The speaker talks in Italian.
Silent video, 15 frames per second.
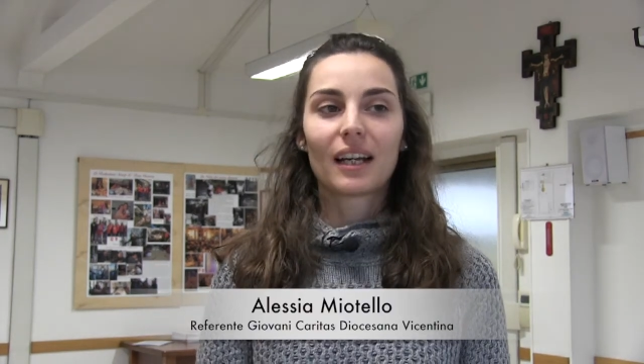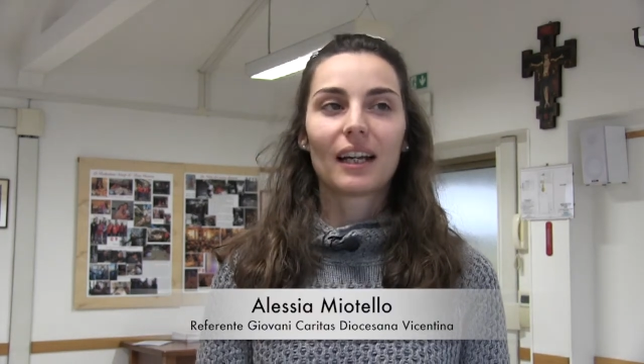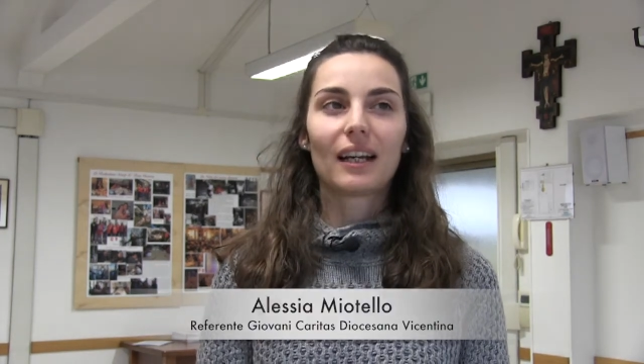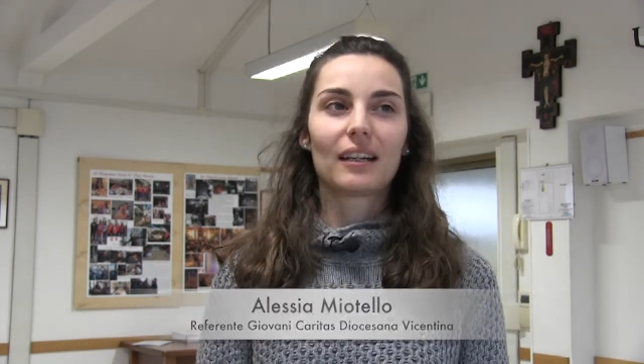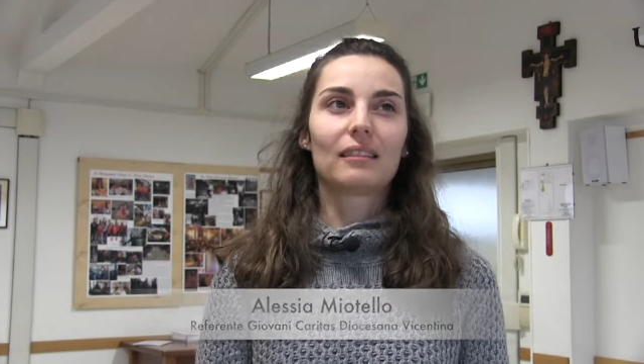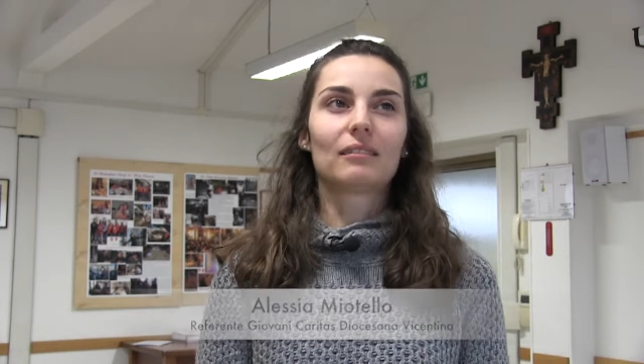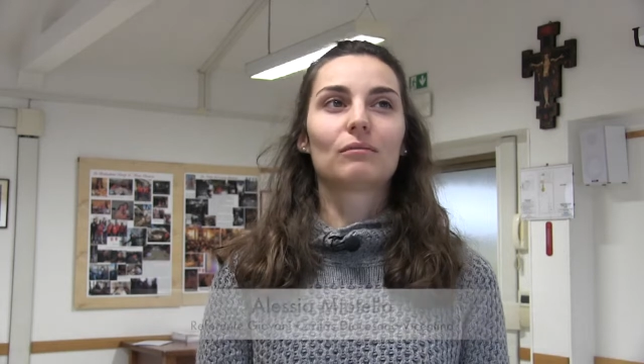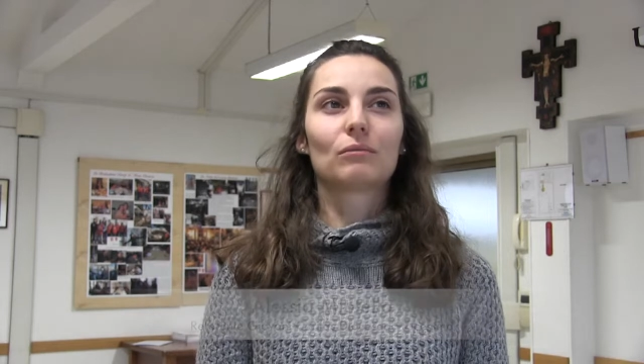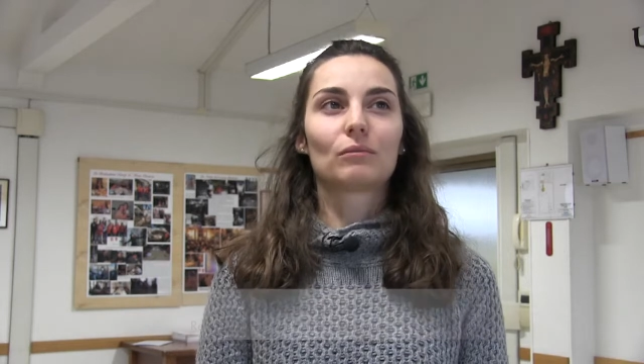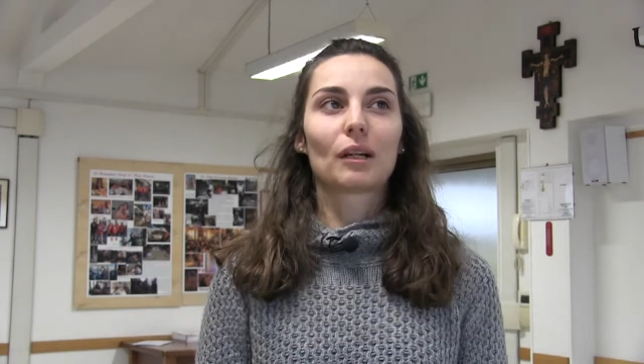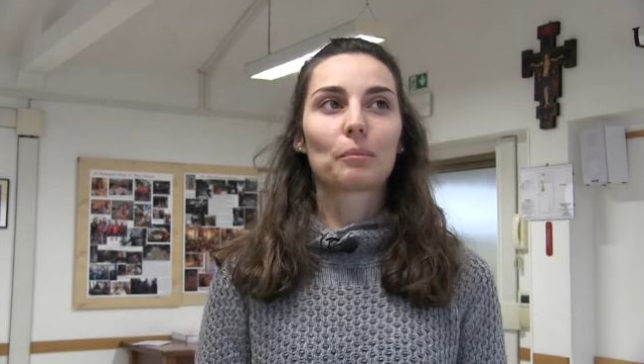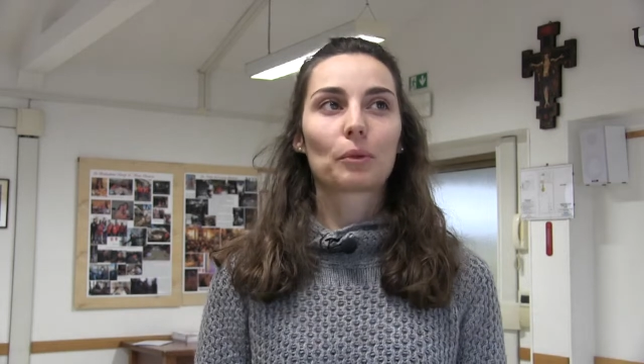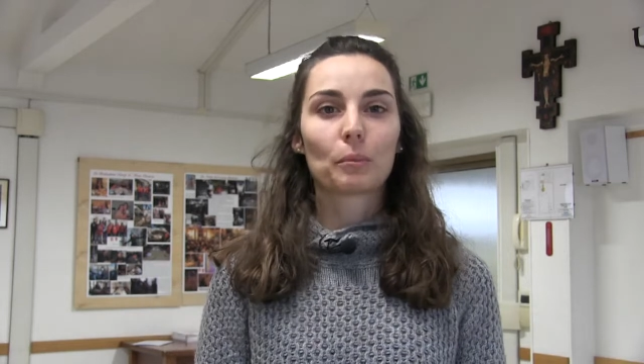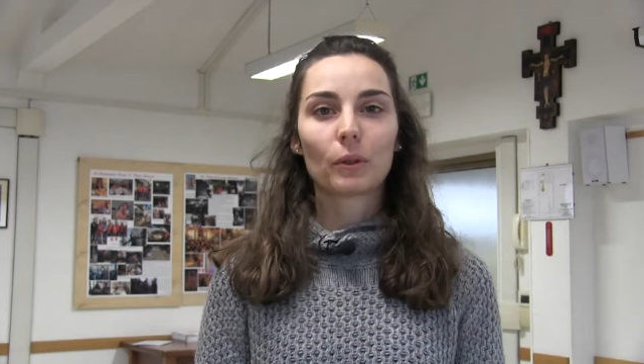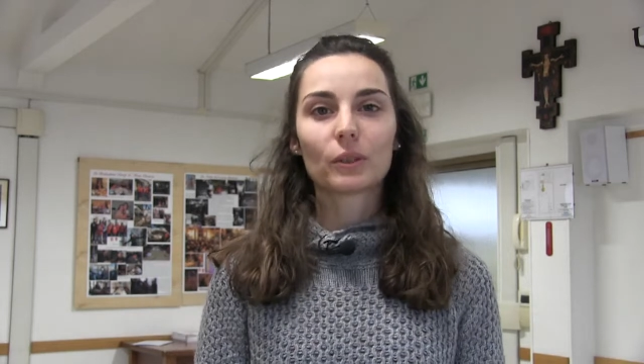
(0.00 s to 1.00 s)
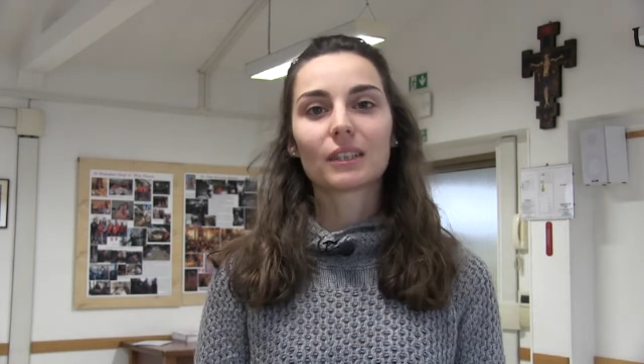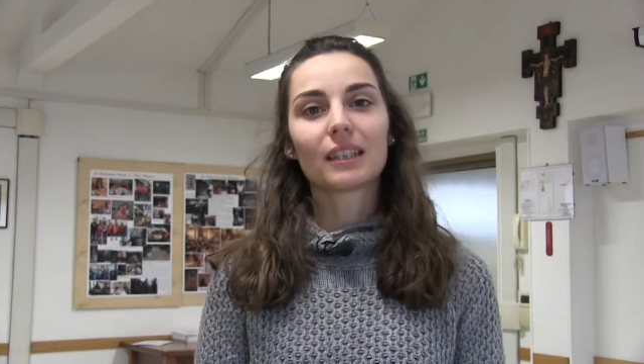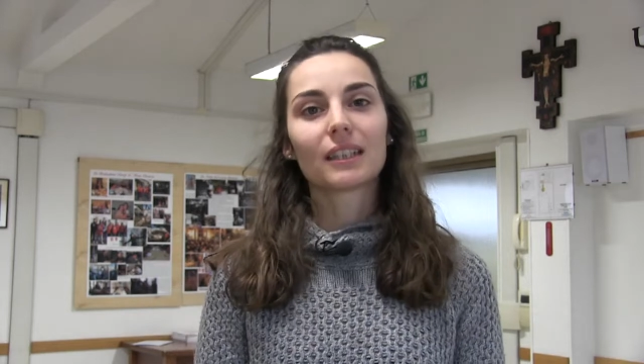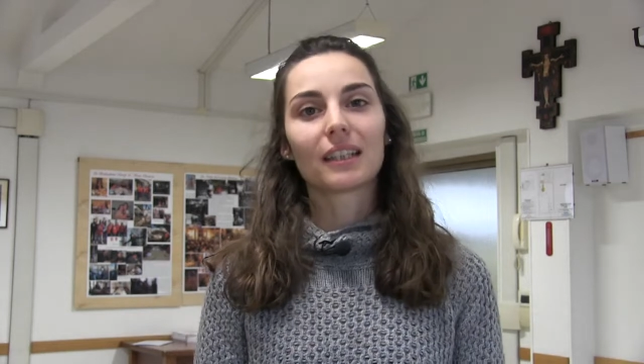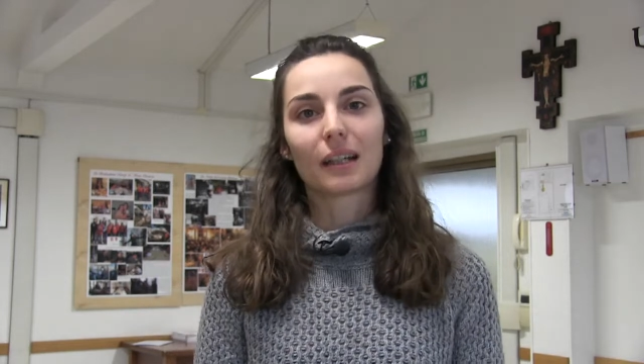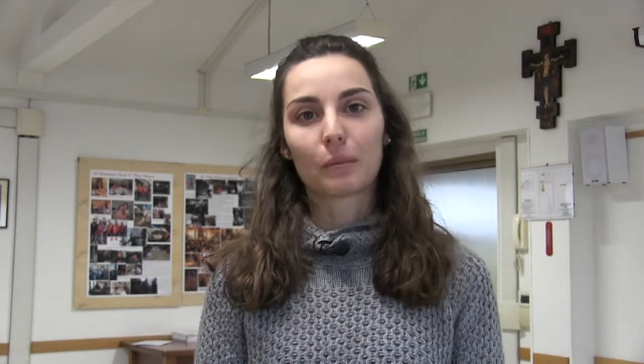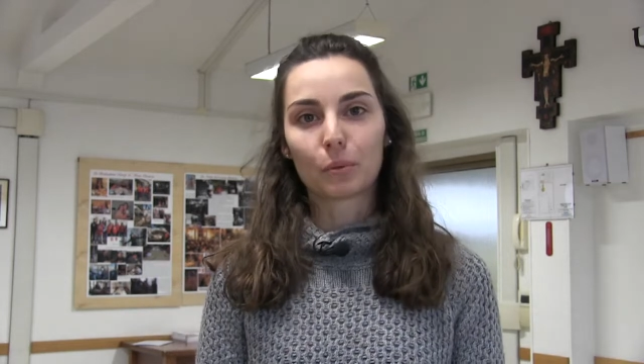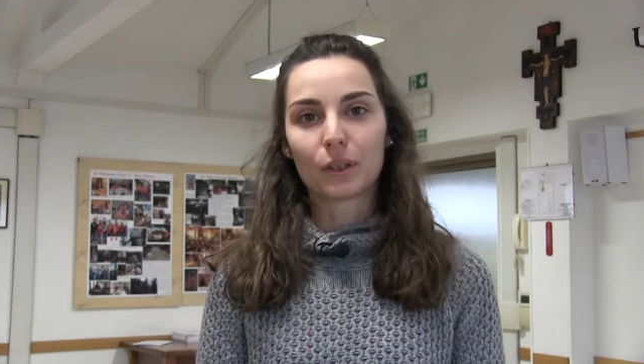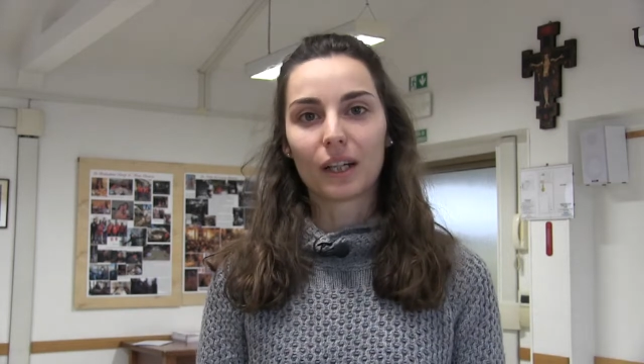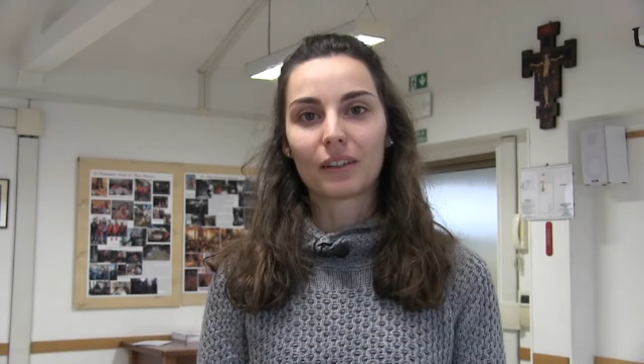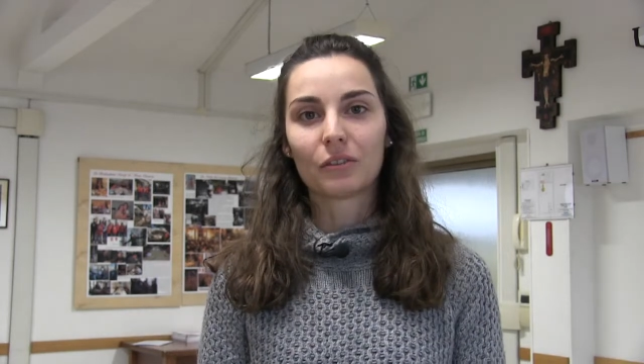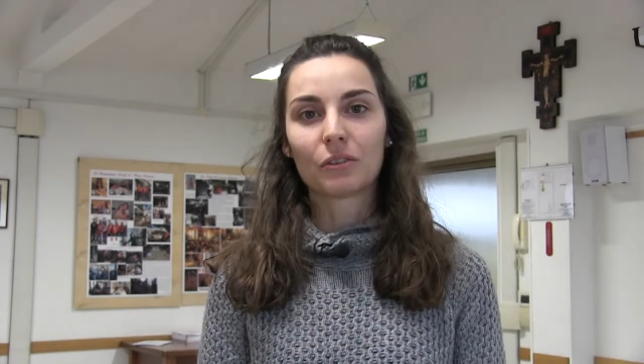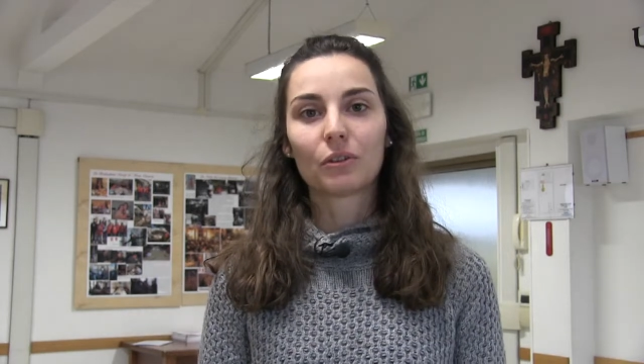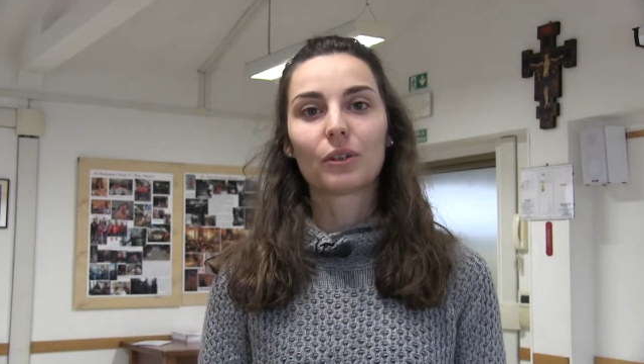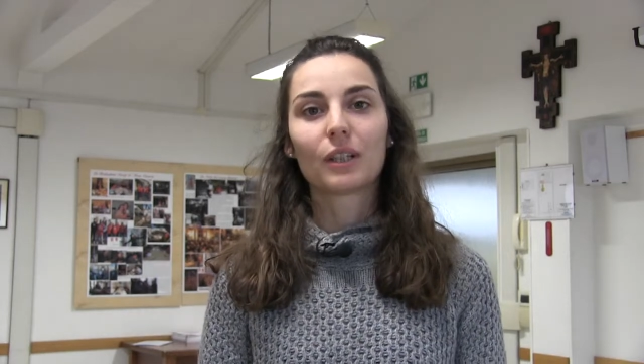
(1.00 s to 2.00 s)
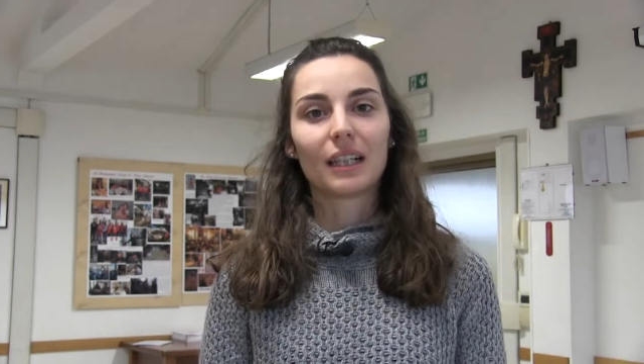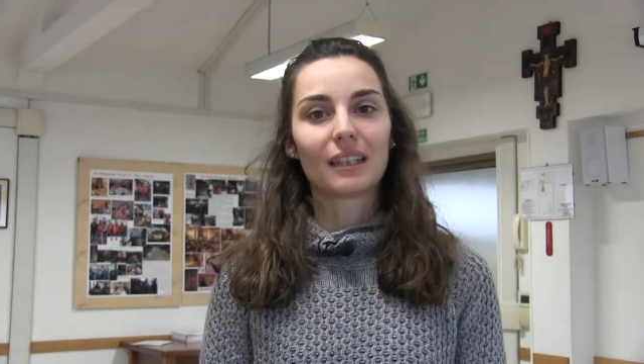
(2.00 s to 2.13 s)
È una proposta di capodanno